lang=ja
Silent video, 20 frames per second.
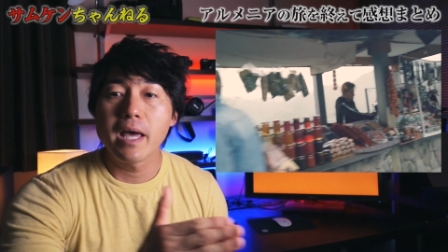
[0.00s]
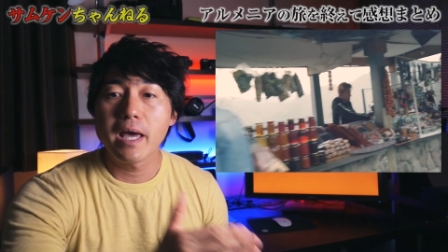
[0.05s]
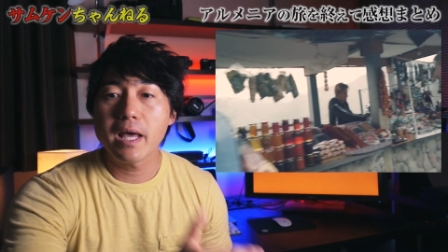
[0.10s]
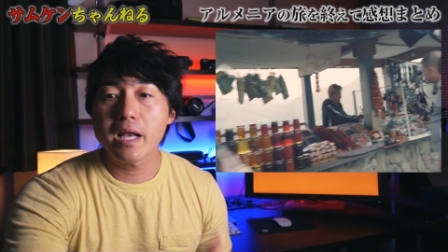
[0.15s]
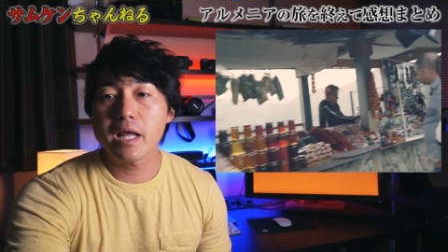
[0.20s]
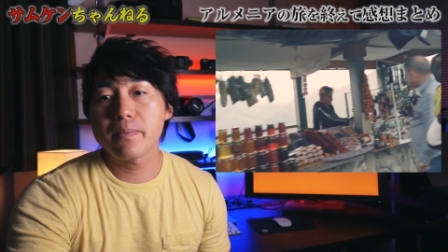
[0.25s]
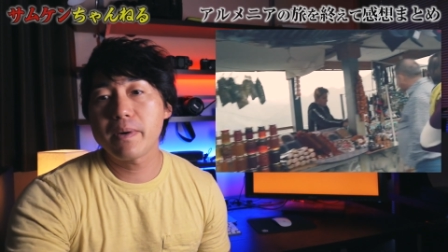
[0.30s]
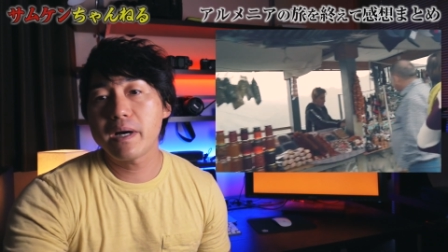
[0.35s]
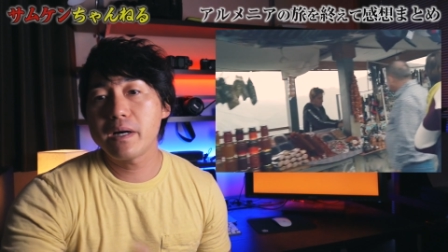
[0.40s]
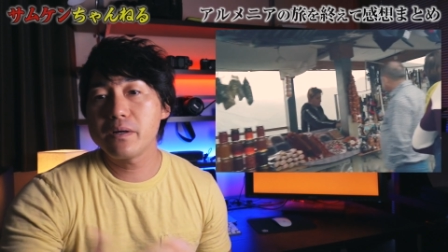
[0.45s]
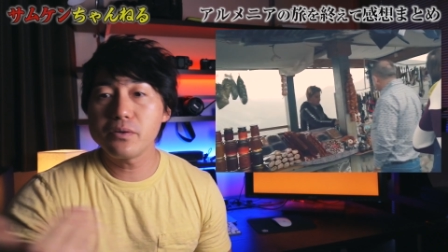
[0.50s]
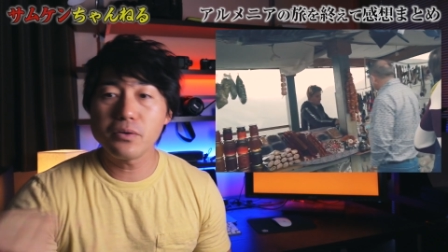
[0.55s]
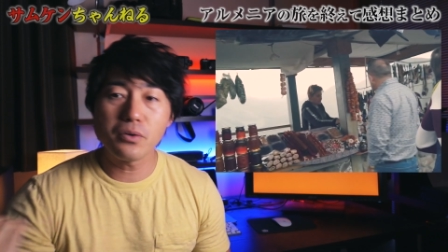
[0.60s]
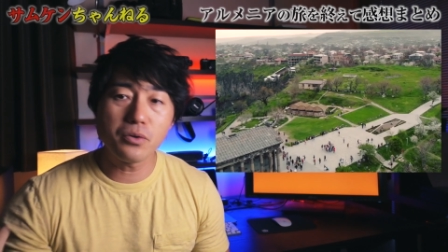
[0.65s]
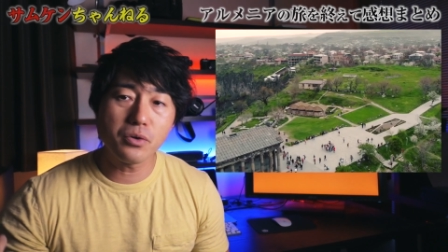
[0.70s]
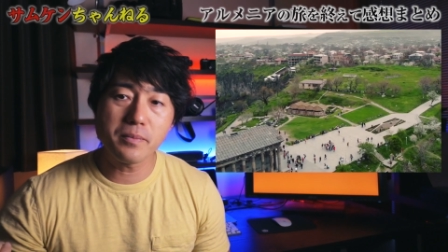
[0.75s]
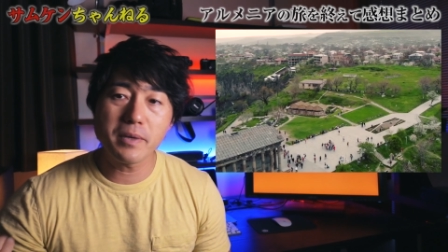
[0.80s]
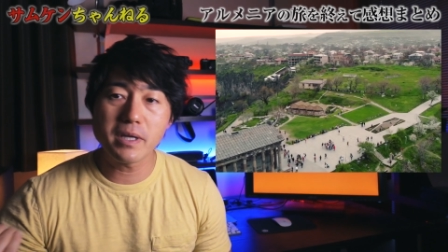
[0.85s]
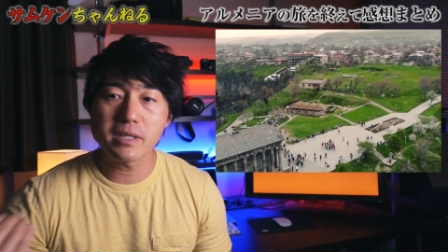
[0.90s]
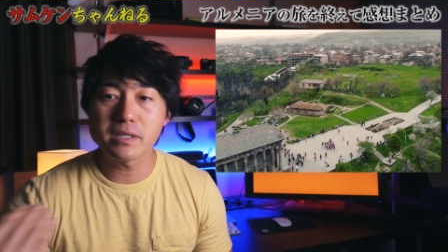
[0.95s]
エレバン
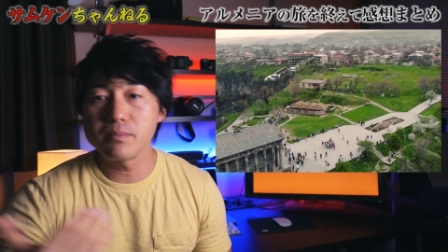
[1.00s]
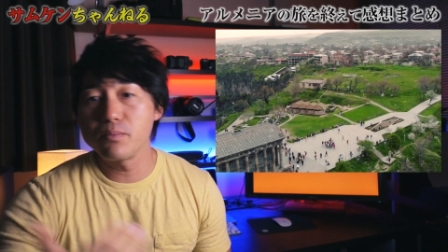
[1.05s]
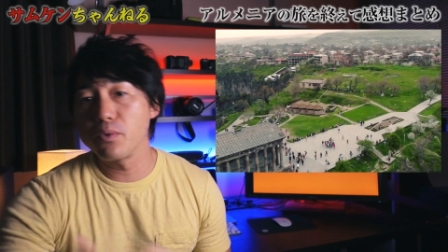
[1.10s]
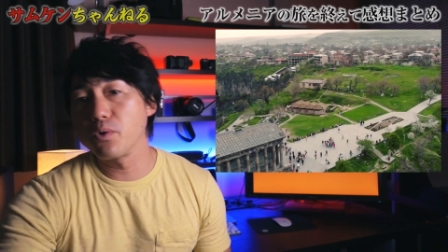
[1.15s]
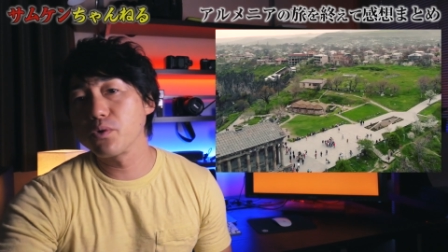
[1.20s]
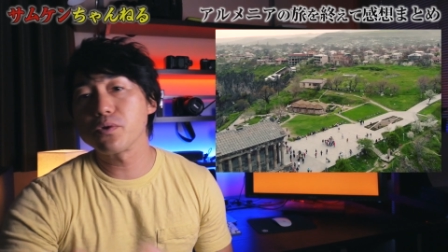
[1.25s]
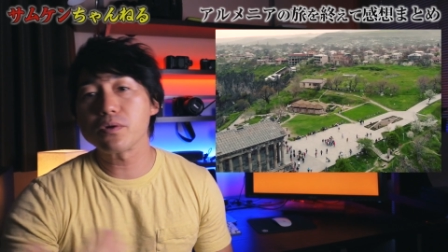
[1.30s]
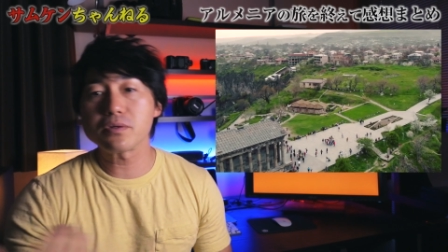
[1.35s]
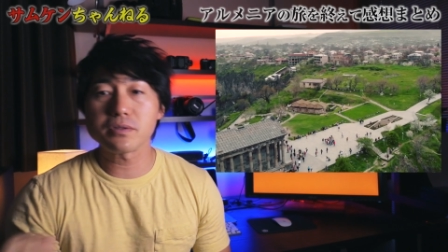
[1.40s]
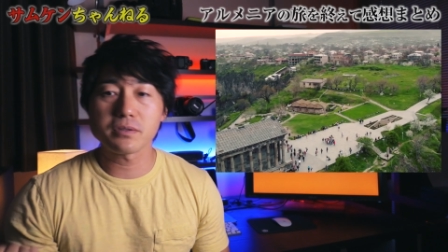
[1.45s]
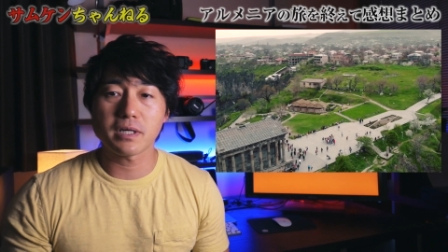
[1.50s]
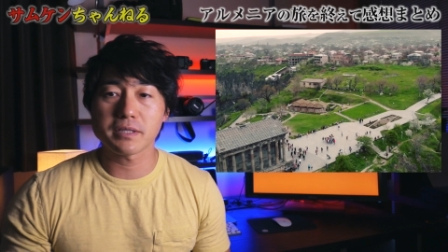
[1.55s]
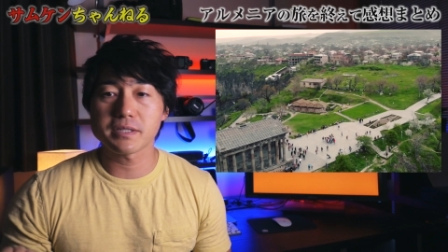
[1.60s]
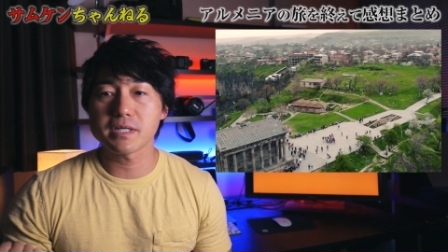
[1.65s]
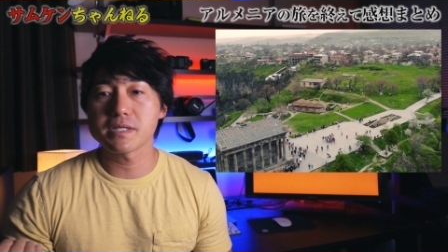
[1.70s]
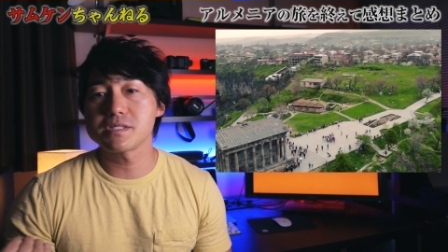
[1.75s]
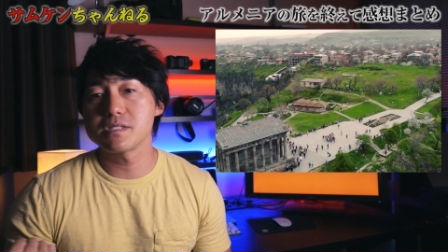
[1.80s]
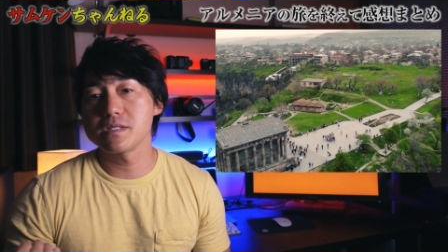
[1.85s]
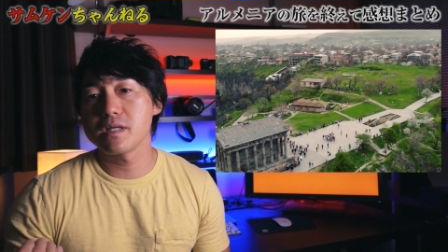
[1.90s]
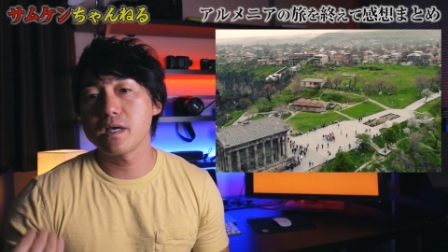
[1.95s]
方面に戻る
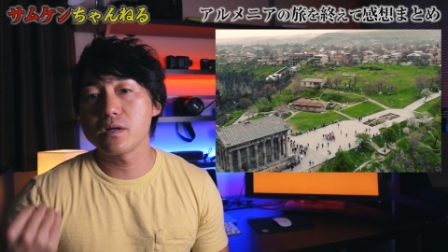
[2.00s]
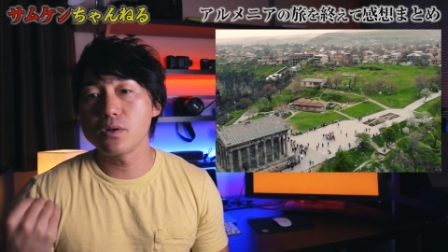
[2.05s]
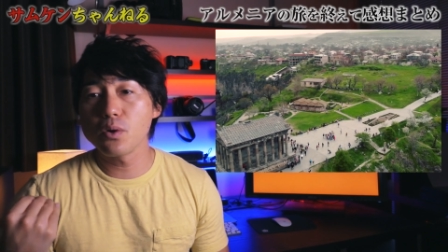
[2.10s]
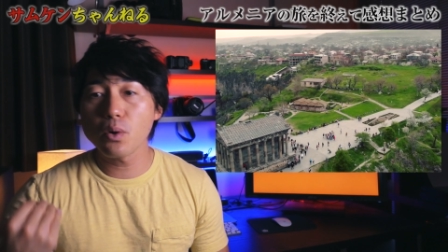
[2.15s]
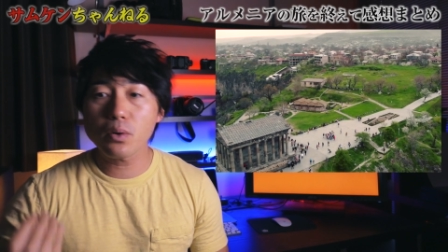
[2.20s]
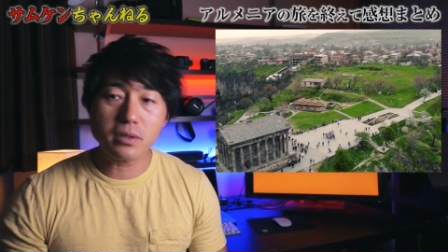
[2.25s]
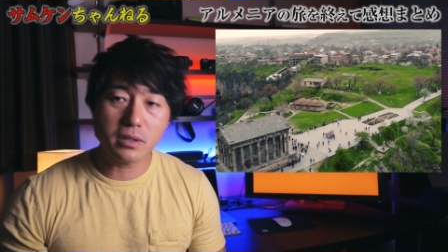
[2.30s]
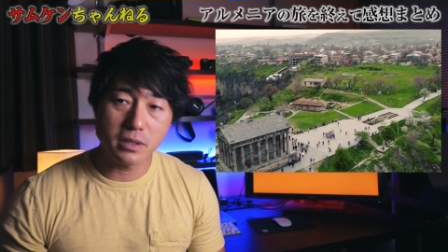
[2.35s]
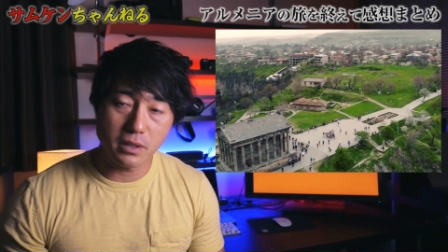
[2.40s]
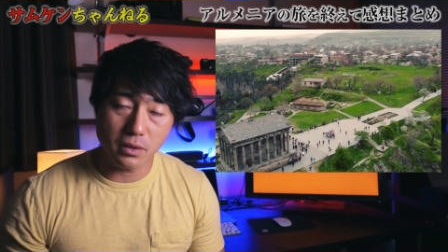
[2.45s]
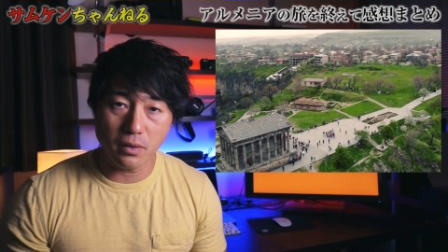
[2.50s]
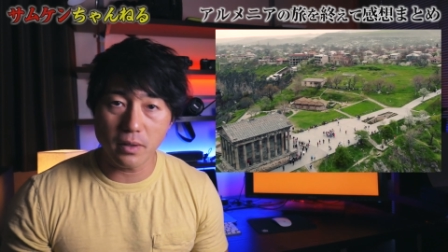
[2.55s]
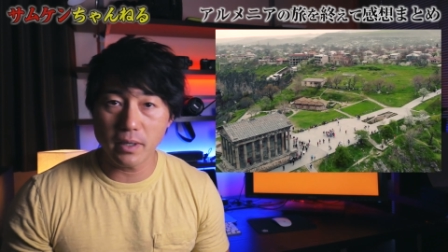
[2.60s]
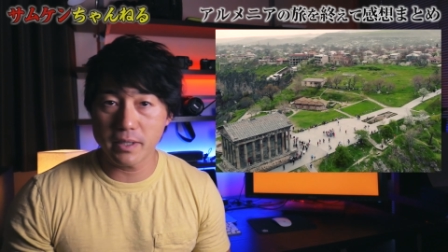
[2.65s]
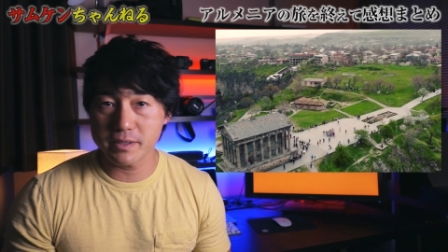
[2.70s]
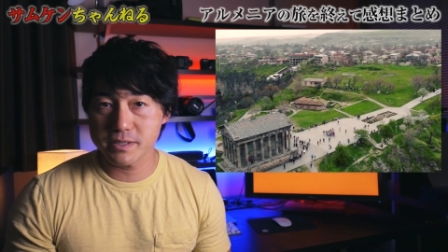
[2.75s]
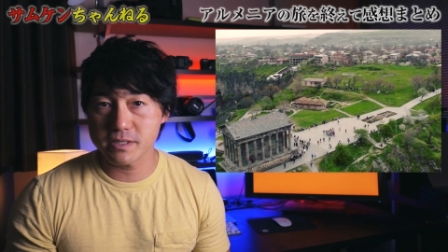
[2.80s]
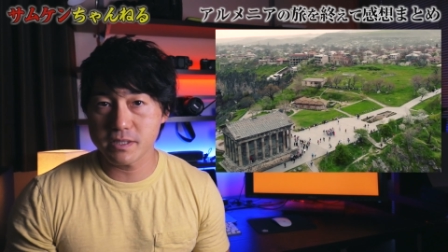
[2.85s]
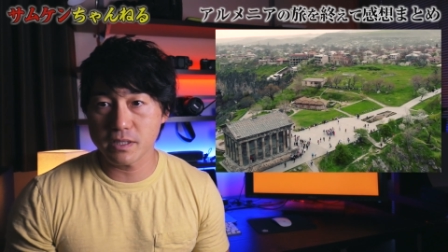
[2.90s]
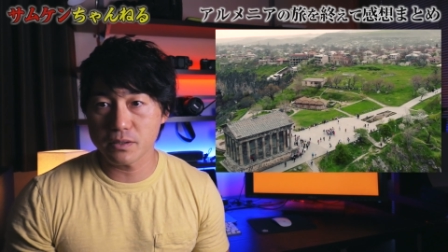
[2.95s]
形でろっキロ
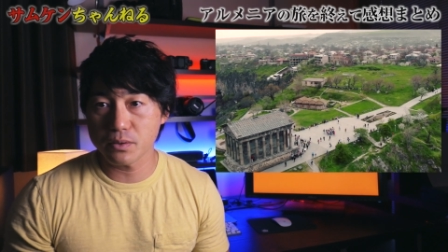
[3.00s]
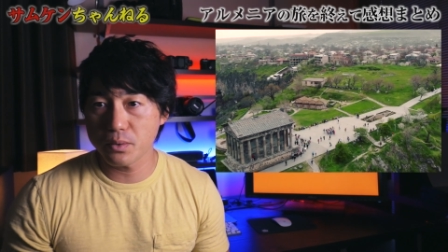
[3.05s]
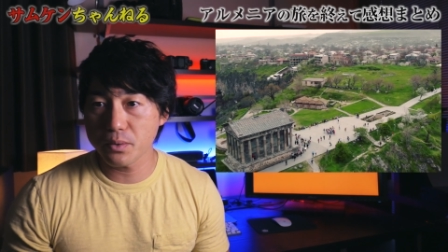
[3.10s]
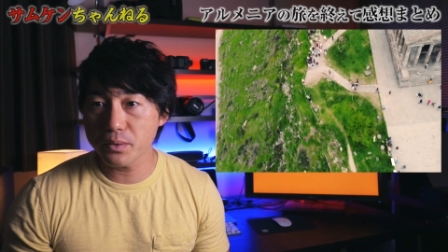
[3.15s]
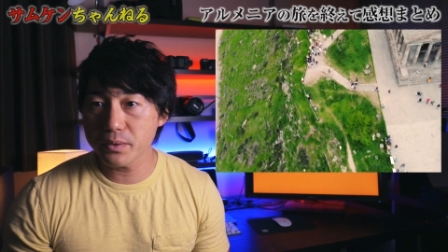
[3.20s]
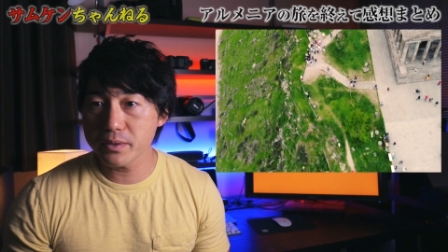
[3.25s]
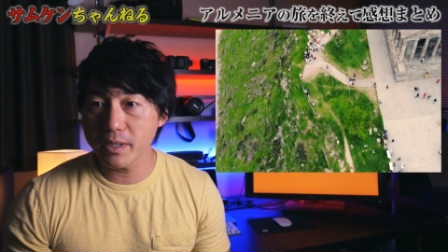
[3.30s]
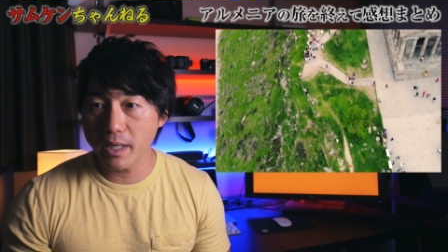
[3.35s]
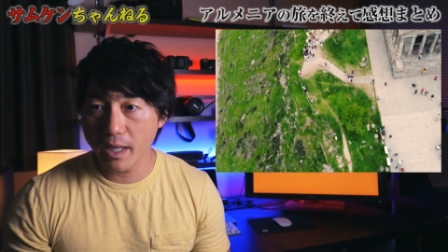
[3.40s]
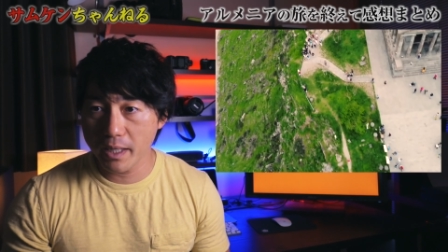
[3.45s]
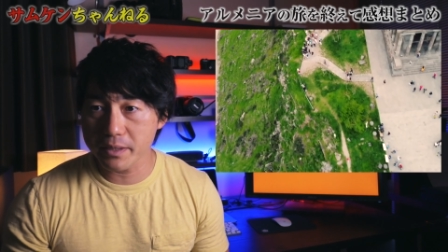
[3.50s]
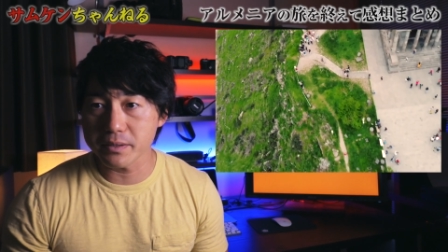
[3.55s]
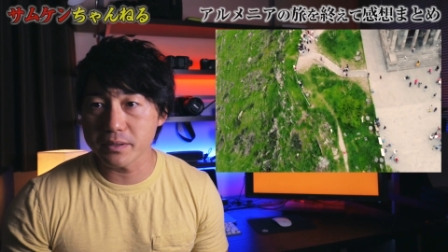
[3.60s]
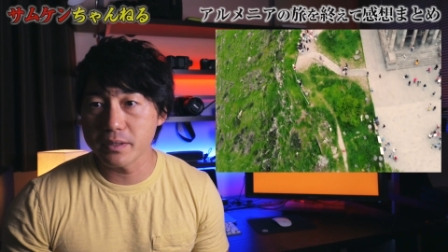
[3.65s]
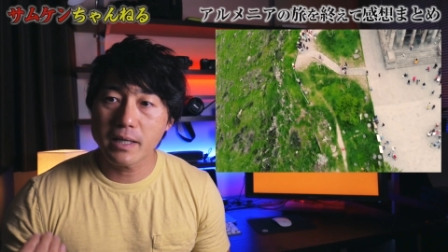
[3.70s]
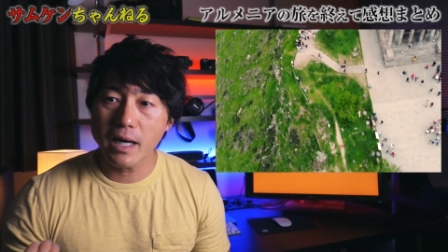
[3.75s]
走ったところにある